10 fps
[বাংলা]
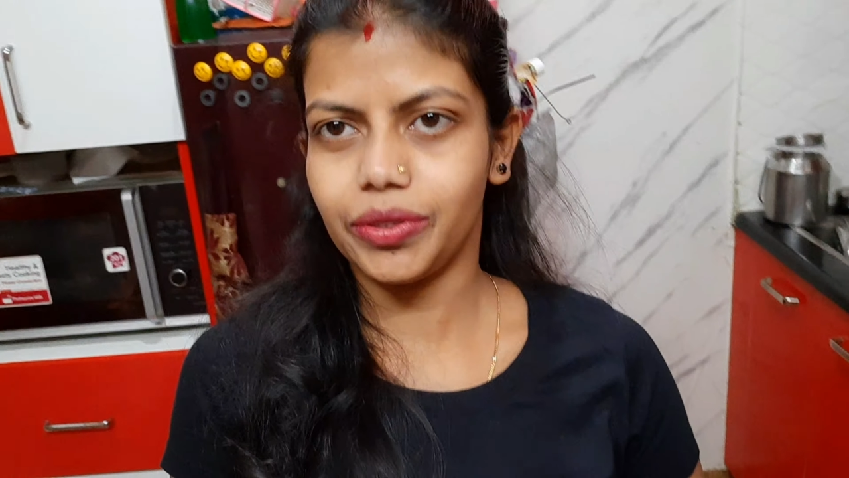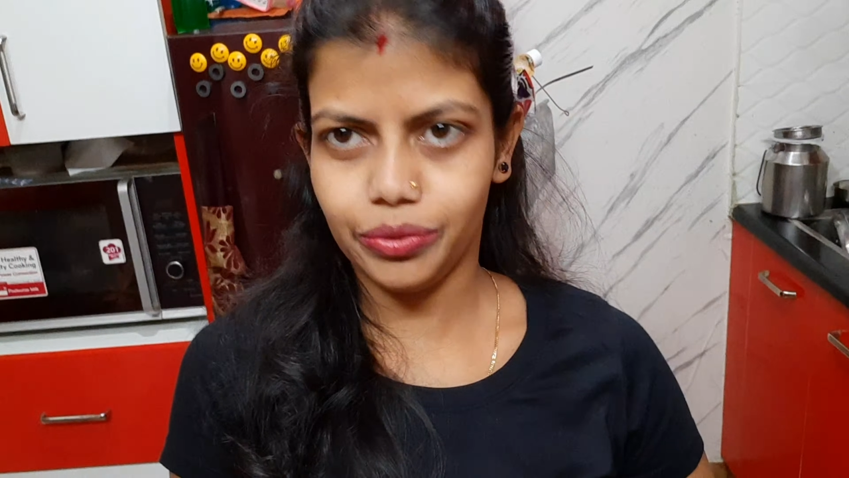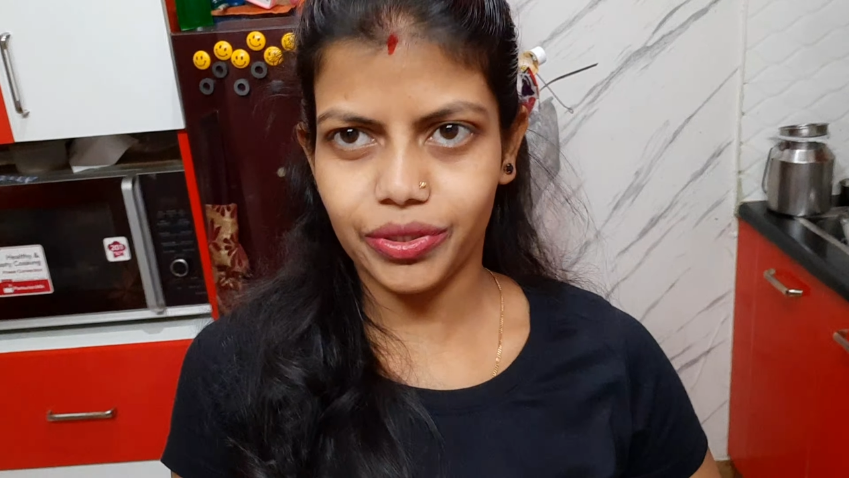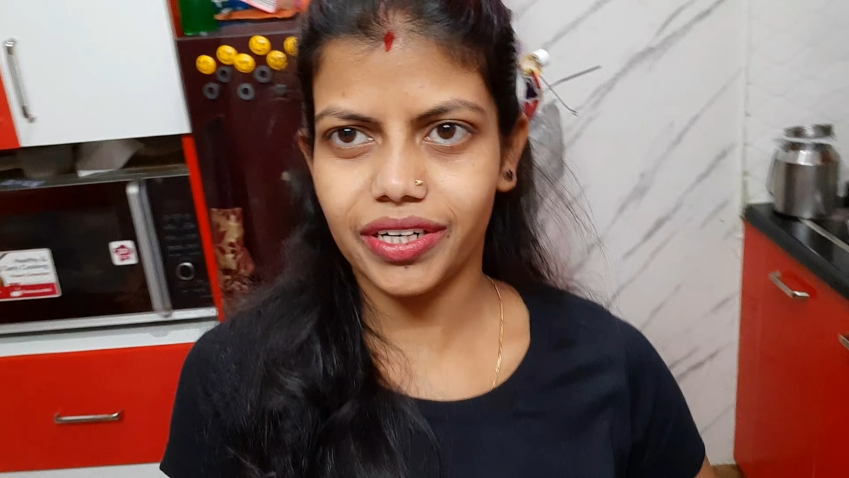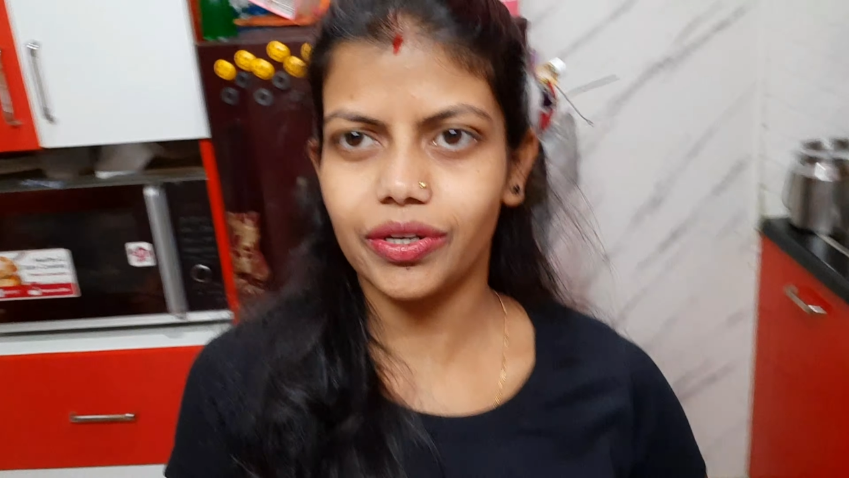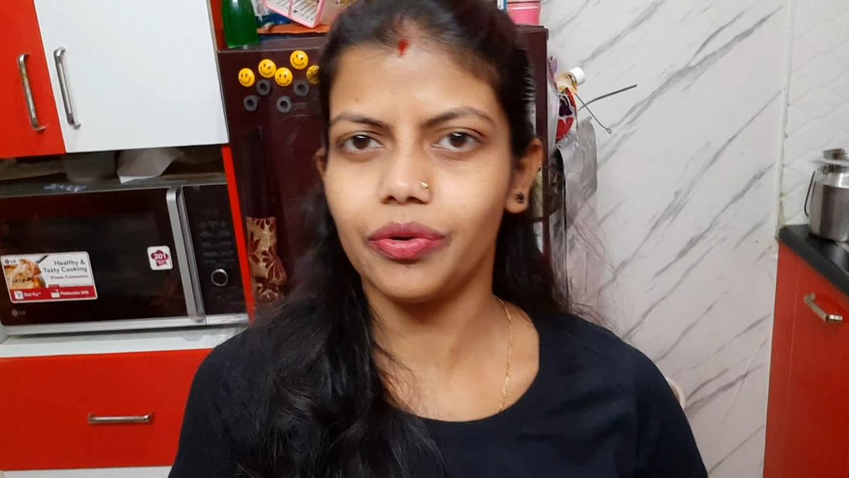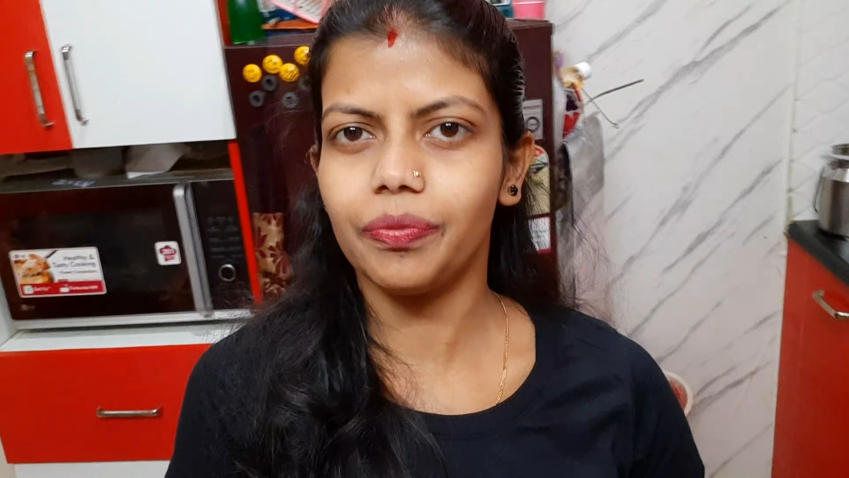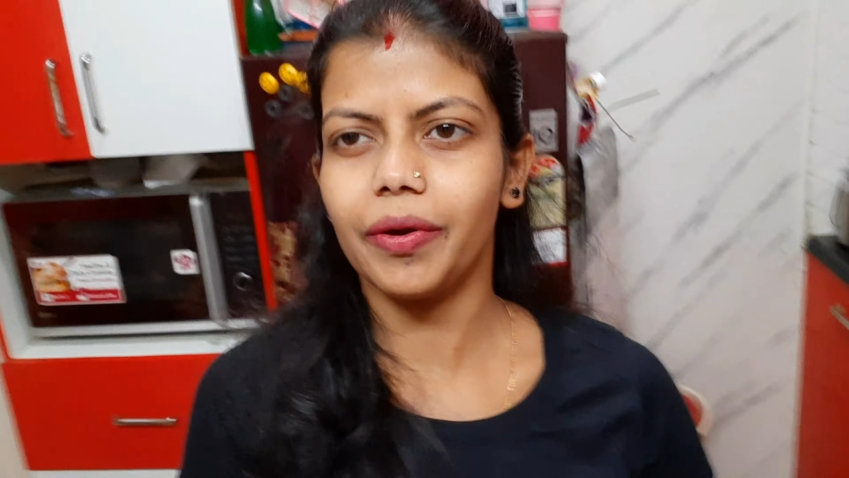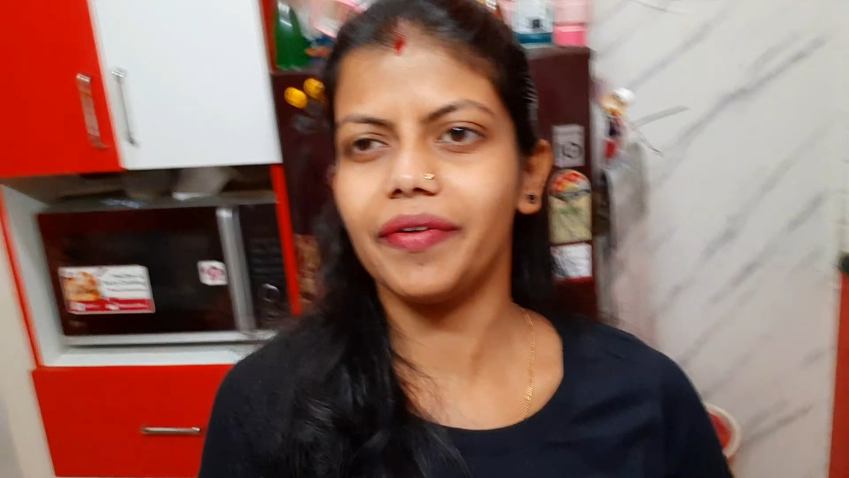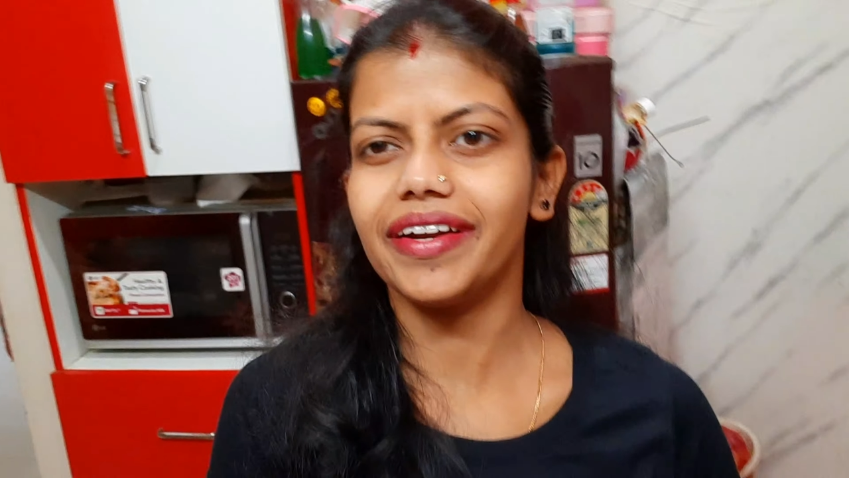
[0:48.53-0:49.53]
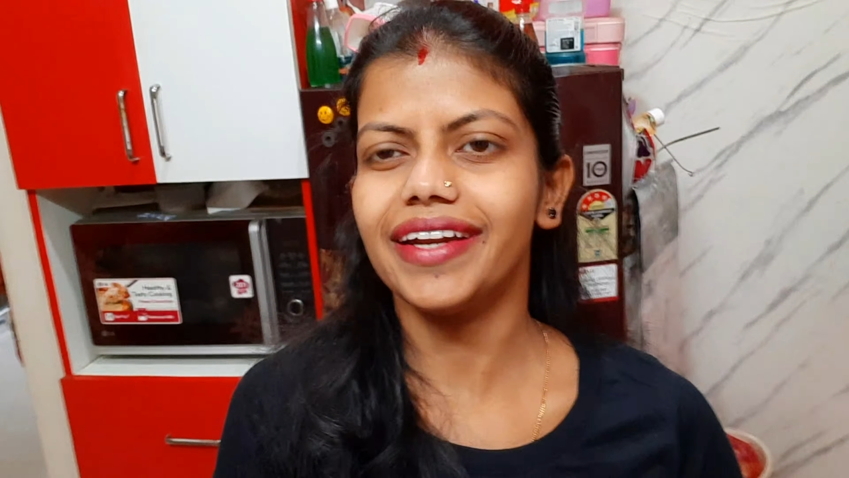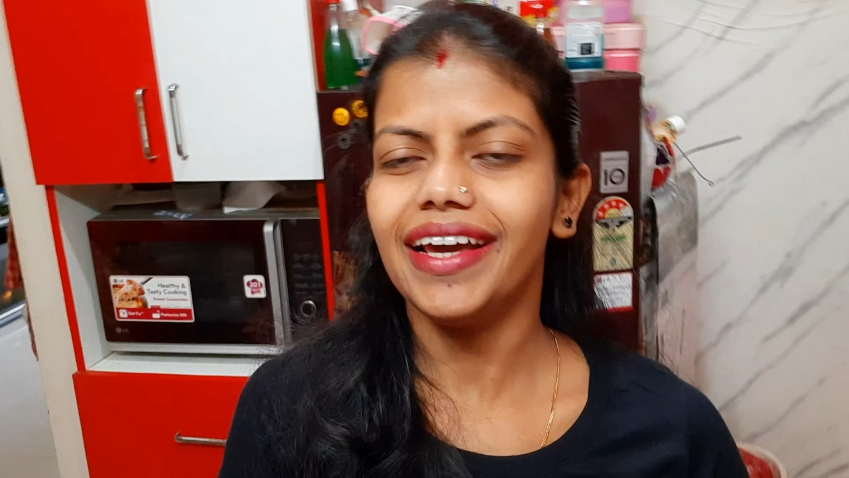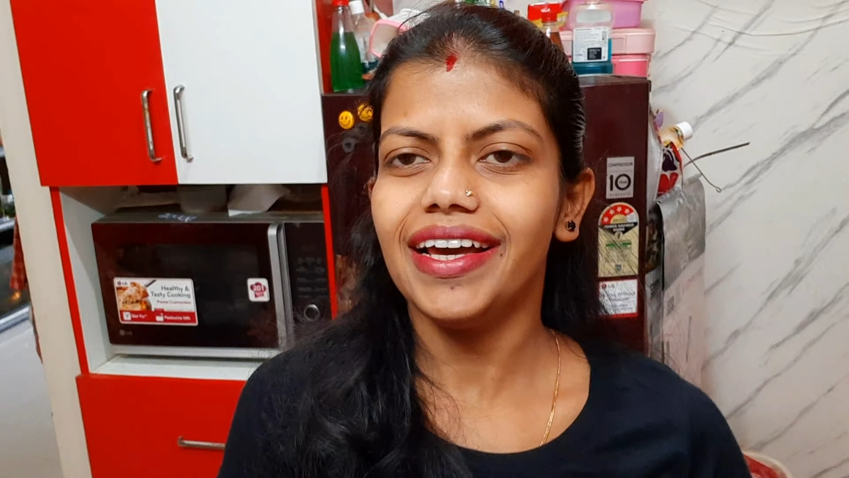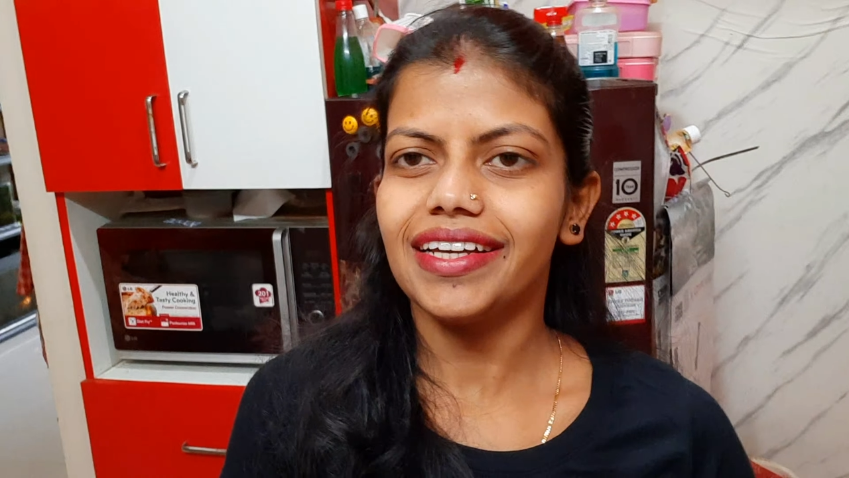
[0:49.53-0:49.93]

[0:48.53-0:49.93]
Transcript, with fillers: আমার দুজনের খুব ফেভারিট